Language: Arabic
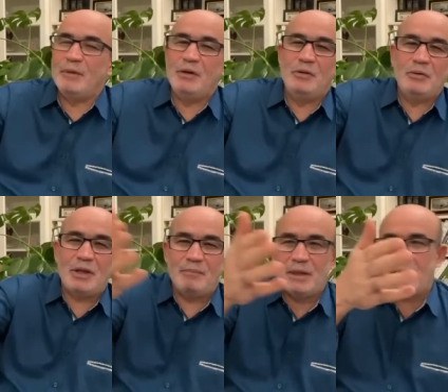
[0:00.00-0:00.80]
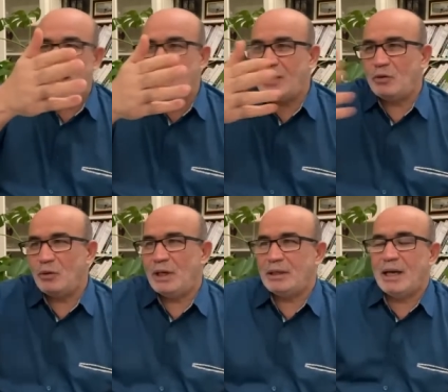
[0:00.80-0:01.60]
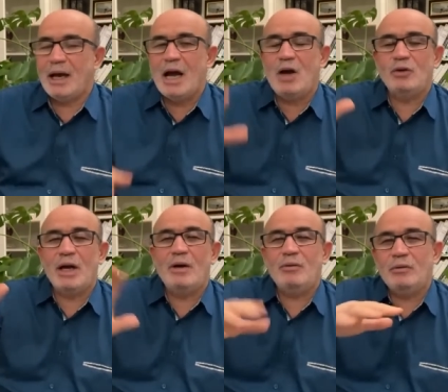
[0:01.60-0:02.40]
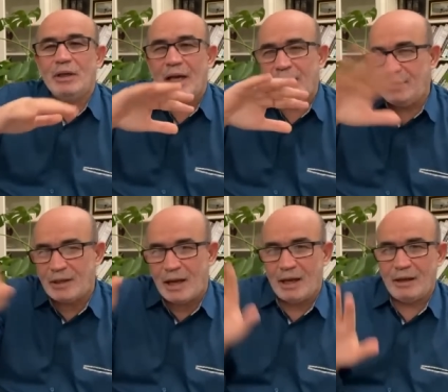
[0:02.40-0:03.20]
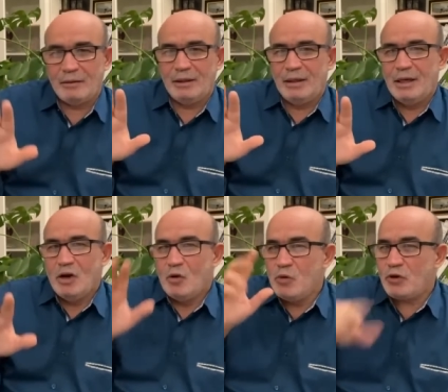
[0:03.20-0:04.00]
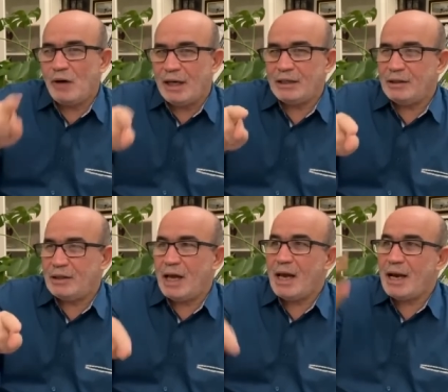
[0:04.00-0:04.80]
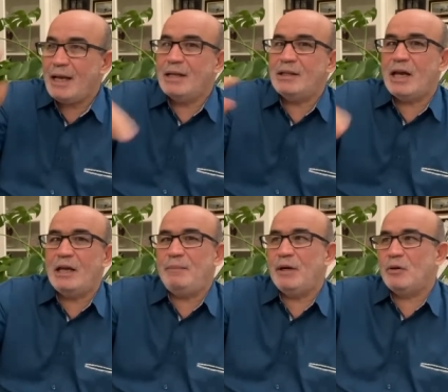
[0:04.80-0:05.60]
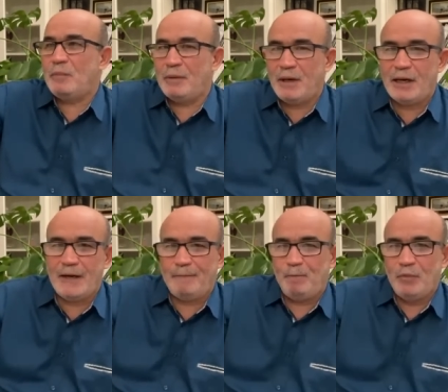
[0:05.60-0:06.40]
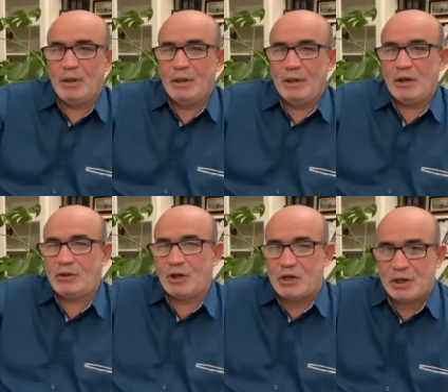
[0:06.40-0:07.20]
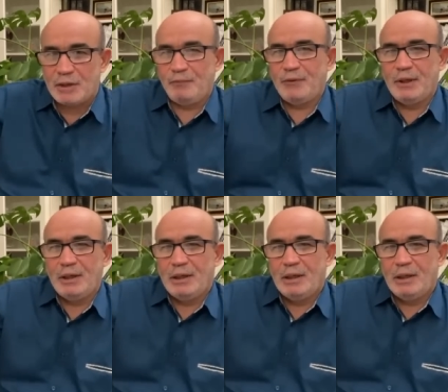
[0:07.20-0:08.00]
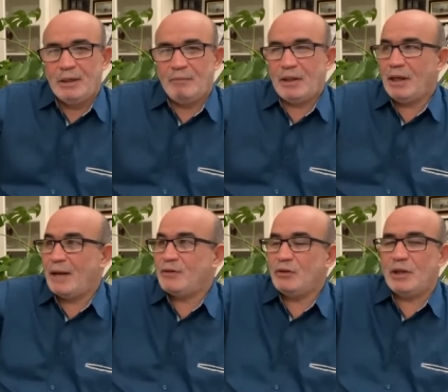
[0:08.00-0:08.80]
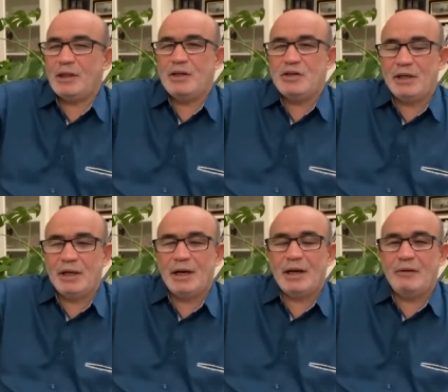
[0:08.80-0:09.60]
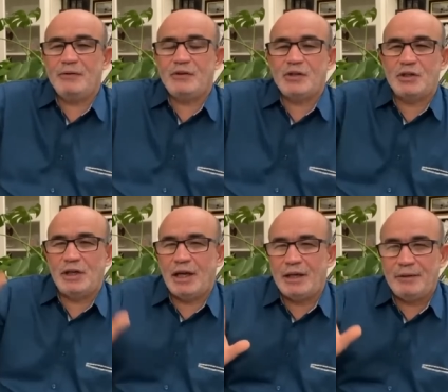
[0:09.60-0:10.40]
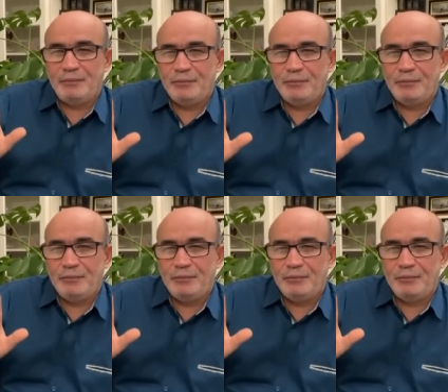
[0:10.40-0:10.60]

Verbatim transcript: منه تمت احالته الى التقاعد او يعني انتهى ومش فقط انتهى راح ينتهي به ربما السجن مثل 35 جنرال راهم في السجن الان